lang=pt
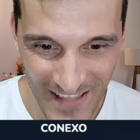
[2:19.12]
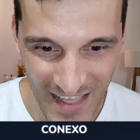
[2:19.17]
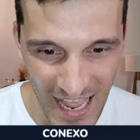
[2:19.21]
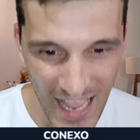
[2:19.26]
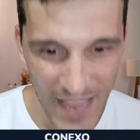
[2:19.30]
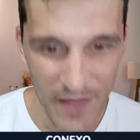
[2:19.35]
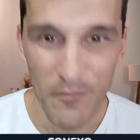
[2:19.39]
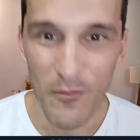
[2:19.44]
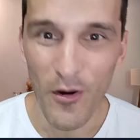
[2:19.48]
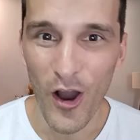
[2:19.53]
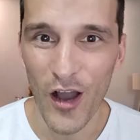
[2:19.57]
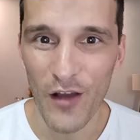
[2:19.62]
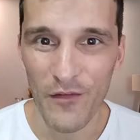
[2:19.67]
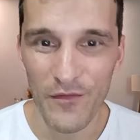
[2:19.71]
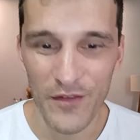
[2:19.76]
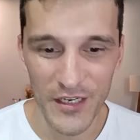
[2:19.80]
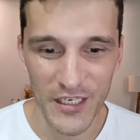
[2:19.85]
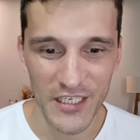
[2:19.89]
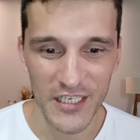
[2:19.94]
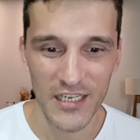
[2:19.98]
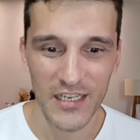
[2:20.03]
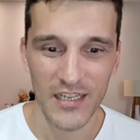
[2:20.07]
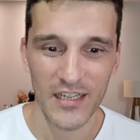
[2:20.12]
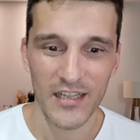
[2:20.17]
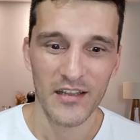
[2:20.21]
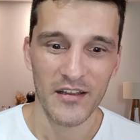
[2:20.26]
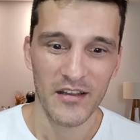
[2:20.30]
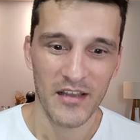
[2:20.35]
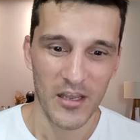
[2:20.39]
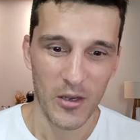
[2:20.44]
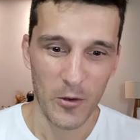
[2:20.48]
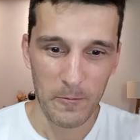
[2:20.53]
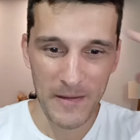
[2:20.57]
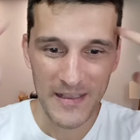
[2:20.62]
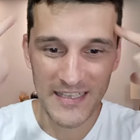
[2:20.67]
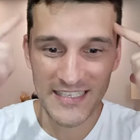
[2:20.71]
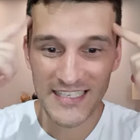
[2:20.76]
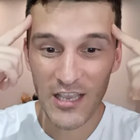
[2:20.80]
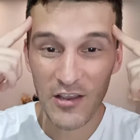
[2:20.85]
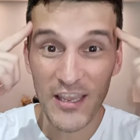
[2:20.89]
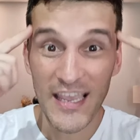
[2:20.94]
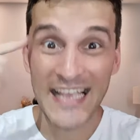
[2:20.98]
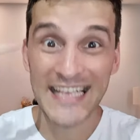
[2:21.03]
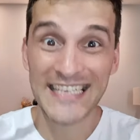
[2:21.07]
Ah, imóveis. Eu
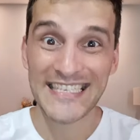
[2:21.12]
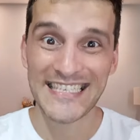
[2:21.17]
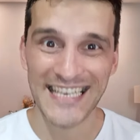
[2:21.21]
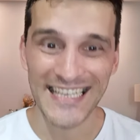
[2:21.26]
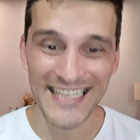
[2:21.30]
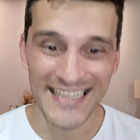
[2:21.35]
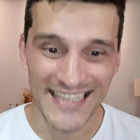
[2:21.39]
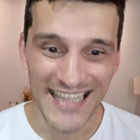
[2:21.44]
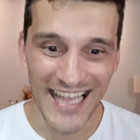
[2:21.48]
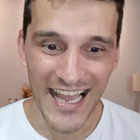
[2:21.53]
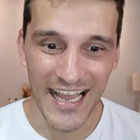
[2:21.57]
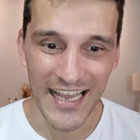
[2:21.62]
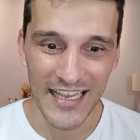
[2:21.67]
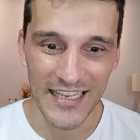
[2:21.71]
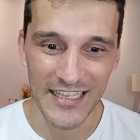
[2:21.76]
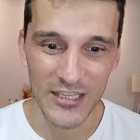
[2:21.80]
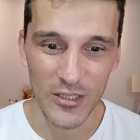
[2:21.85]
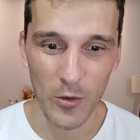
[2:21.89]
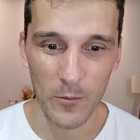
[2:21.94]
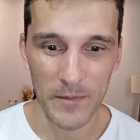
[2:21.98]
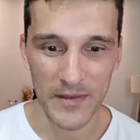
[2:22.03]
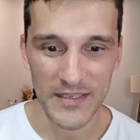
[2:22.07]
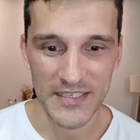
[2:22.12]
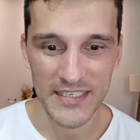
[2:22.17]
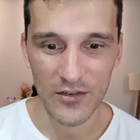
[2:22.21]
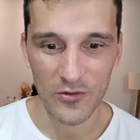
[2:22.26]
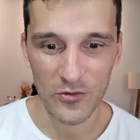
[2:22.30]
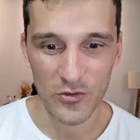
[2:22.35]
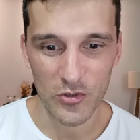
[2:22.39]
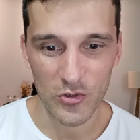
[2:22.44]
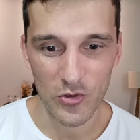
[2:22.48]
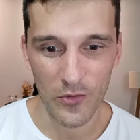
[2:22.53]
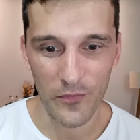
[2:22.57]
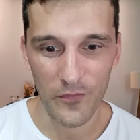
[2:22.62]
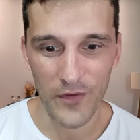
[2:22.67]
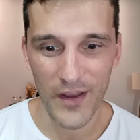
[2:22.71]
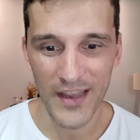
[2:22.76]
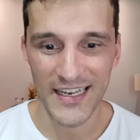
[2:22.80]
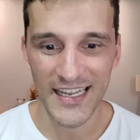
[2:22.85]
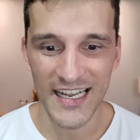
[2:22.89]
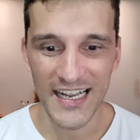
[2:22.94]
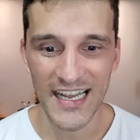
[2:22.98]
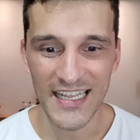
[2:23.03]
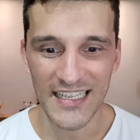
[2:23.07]
pensei que em sentar, então pensei no sofá
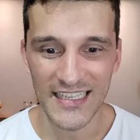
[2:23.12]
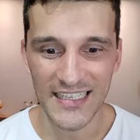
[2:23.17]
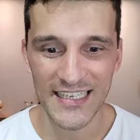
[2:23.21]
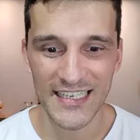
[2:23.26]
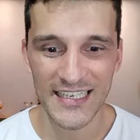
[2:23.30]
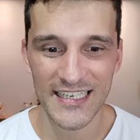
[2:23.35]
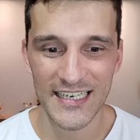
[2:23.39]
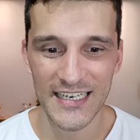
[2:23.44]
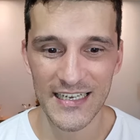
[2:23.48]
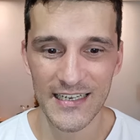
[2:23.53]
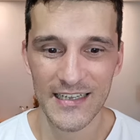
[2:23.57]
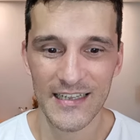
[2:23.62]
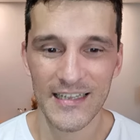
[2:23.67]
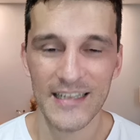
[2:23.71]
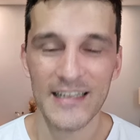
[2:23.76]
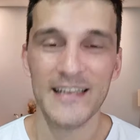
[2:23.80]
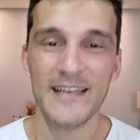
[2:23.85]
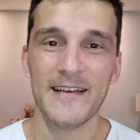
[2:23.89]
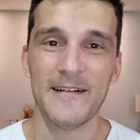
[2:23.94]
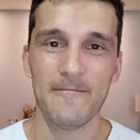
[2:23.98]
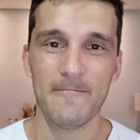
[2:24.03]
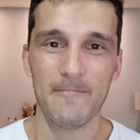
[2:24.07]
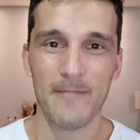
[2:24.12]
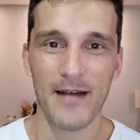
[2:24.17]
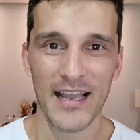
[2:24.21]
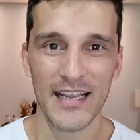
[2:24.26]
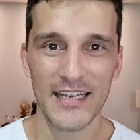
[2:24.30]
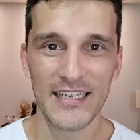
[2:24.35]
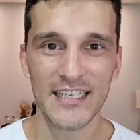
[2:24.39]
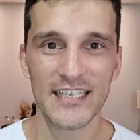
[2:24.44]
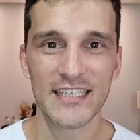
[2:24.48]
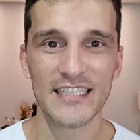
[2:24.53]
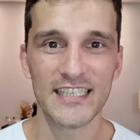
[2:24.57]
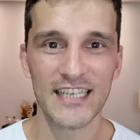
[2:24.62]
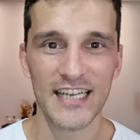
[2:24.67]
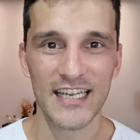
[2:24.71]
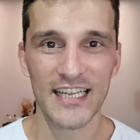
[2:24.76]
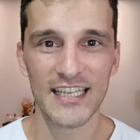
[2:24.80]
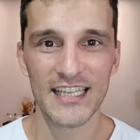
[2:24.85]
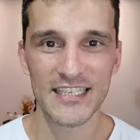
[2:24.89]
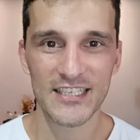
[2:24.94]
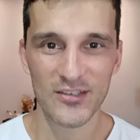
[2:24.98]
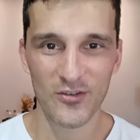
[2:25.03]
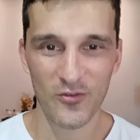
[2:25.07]
e na cadeira, mas tinha
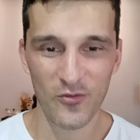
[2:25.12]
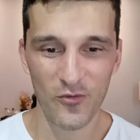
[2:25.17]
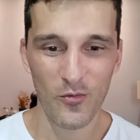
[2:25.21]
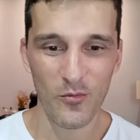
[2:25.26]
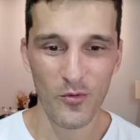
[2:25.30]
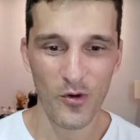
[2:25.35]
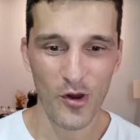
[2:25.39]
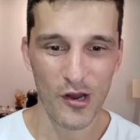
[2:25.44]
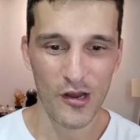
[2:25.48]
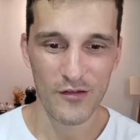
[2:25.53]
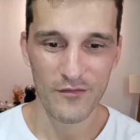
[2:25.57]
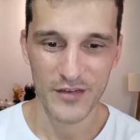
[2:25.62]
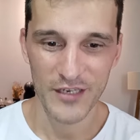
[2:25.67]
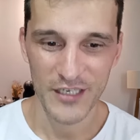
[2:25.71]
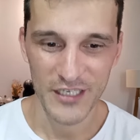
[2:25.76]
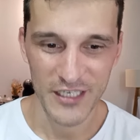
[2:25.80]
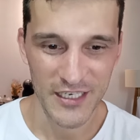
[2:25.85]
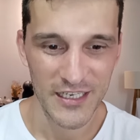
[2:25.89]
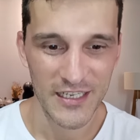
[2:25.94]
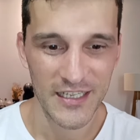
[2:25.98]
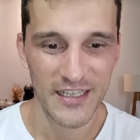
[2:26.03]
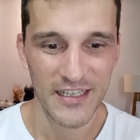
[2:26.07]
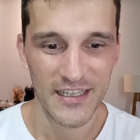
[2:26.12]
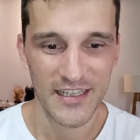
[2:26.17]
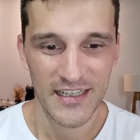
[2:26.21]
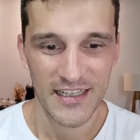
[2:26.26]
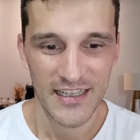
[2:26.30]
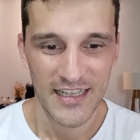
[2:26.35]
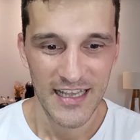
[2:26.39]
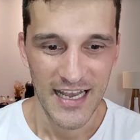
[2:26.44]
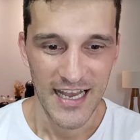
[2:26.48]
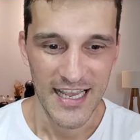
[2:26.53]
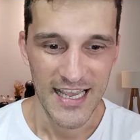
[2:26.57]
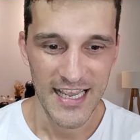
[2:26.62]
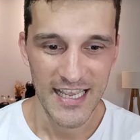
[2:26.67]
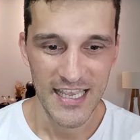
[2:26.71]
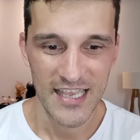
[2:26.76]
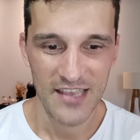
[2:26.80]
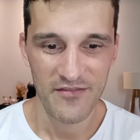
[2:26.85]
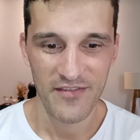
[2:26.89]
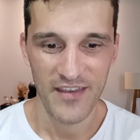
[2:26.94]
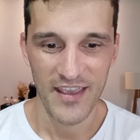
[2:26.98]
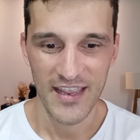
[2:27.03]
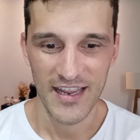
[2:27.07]
relação com móveis. Aí
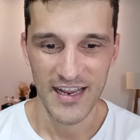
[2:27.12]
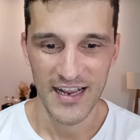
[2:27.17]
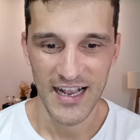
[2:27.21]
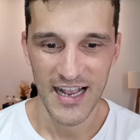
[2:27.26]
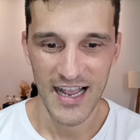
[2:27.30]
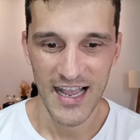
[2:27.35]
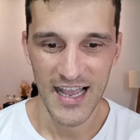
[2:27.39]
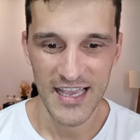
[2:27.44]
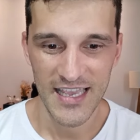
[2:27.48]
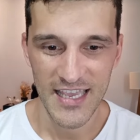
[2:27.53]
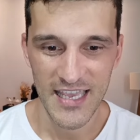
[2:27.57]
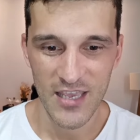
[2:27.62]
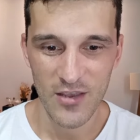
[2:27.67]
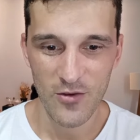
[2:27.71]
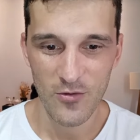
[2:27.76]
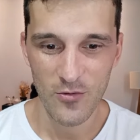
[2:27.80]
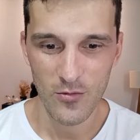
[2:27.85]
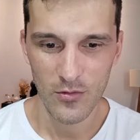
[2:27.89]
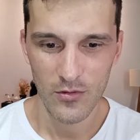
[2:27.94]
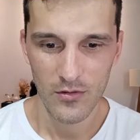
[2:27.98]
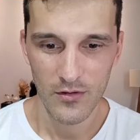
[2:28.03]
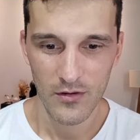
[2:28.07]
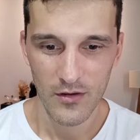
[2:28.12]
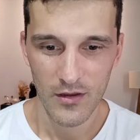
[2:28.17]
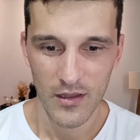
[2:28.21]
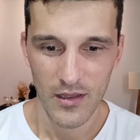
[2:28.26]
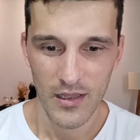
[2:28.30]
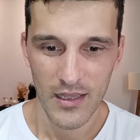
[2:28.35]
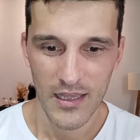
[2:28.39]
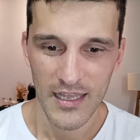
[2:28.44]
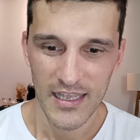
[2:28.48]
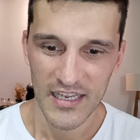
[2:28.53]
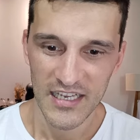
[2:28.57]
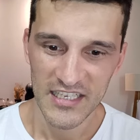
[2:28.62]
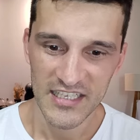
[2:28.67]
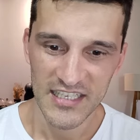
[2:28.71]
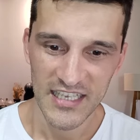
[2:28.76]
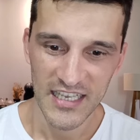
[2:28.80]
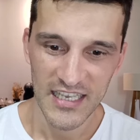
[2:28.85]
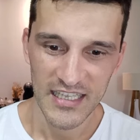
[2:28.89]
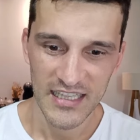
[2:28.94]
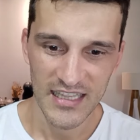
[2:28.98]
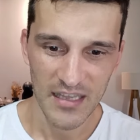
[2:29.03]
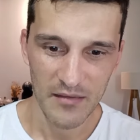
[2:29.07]
aqui vem carrinho, isso
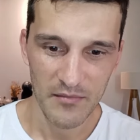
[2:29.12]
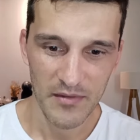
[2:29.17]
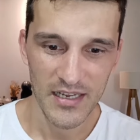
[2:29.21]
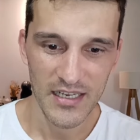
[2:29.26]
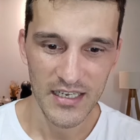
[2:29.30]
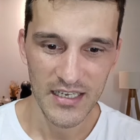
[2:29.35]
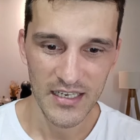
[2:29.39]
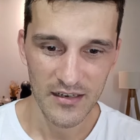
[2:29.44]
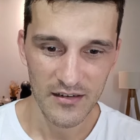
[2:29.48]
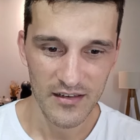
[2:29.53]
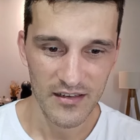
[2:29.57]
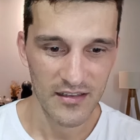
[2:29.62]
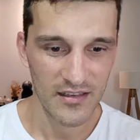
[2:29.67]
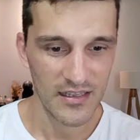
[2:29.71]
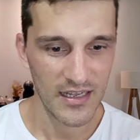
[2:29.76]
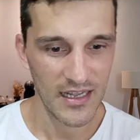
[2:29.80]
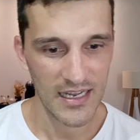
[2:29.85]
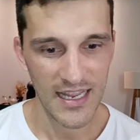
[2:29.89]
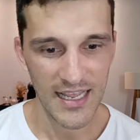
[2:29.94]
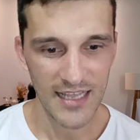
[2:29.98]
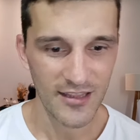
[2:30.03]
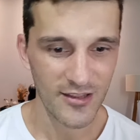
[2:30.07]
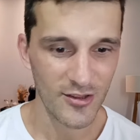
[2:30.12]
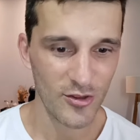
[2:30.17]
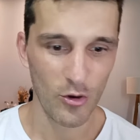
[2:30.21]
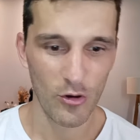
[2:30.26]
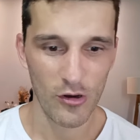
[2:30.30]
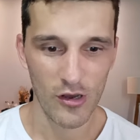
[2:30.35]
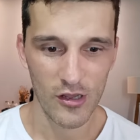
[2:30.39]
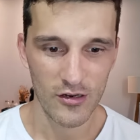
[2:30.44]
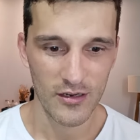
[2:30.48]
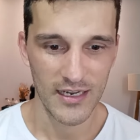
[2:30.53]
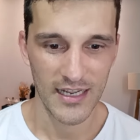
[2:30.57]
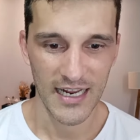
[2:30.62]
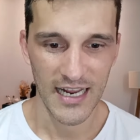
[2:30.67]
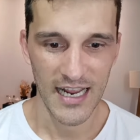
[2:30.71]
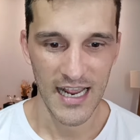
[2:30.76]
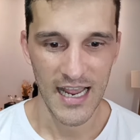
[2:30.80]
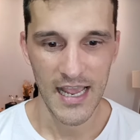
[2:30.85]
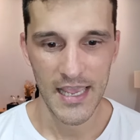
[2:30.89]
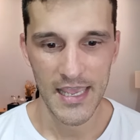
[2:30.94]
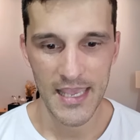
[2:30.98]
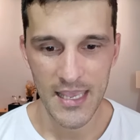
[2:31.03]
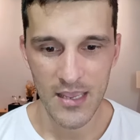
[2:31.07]
aqui tá meio aleatório, né?
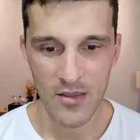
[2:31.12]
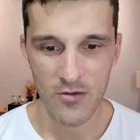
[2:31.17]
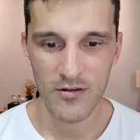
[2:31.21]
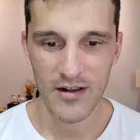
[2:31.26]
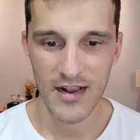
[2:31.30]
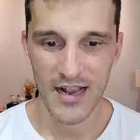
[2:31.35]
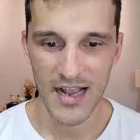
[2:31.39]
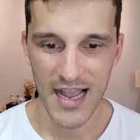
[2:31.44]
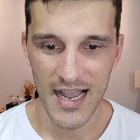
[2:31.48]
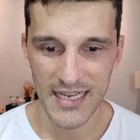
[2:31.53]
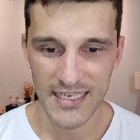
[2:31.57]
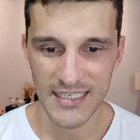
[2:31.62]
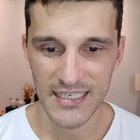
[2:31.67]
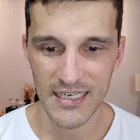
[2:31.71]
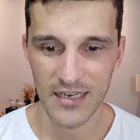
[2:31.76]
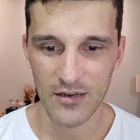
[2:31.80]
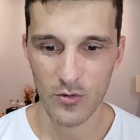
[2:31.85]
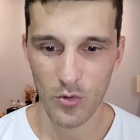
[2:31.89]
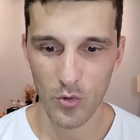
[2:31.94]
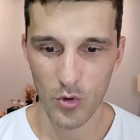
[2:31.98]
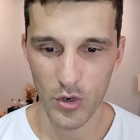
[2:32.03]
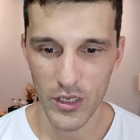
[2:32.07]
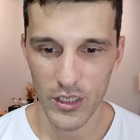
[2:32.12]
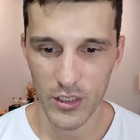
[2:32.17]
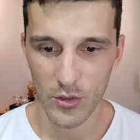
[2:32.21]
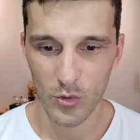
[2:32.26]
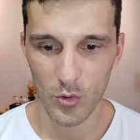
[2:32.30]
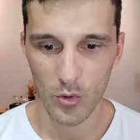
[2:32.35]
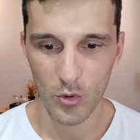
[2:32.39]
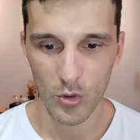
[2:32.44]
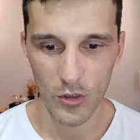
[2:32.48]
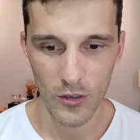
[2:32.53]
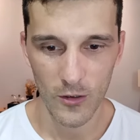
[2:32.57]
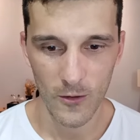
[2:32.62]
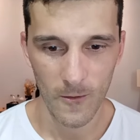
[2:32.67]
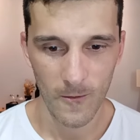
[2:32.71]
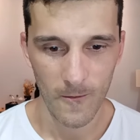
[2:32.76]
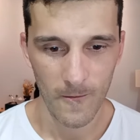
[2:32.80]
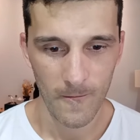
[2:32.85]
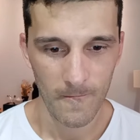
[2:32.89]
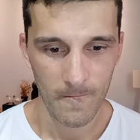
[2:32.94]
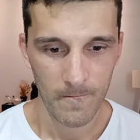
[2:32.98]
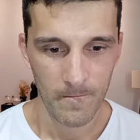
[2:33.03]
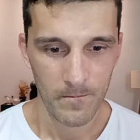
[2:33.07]
Carrinho, caixa, corredor,
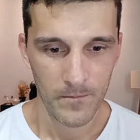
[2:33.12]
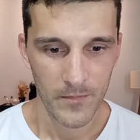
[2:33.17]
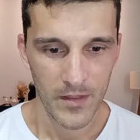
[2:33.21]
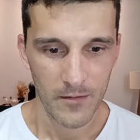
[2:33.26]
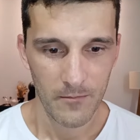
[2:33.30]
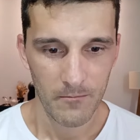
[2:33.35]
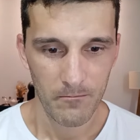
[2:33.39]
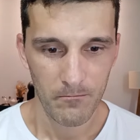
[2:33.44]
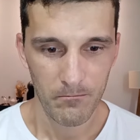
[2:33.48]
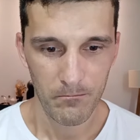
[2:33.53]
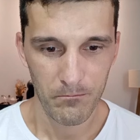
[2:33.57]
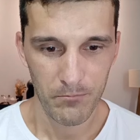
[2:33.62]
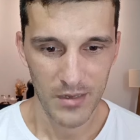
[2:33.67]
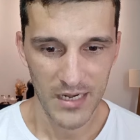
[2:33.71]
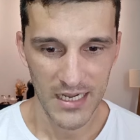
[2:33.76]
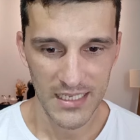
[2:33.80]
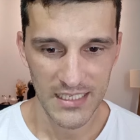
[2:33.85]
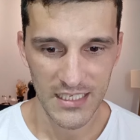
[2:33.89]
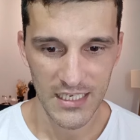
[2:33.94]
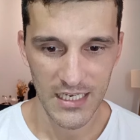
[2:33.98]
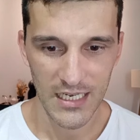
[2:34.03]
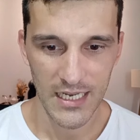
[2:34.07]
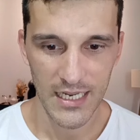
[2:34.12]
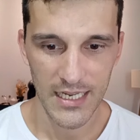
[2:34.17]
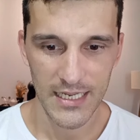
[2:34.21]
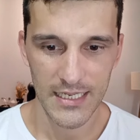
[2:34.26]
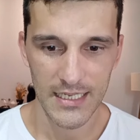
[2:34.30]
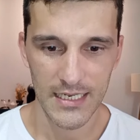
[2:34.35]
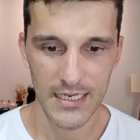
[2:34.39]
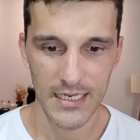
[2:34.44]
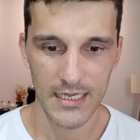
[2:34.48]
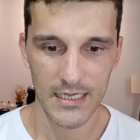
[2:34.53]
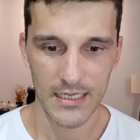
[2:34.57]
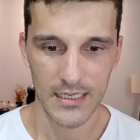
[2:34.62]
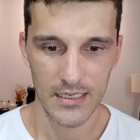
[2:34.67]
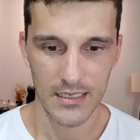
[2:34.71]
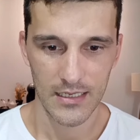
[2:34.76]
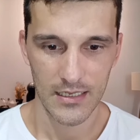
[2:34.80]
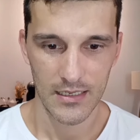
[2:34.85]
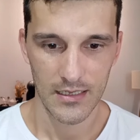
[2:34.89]
prateleira. Né?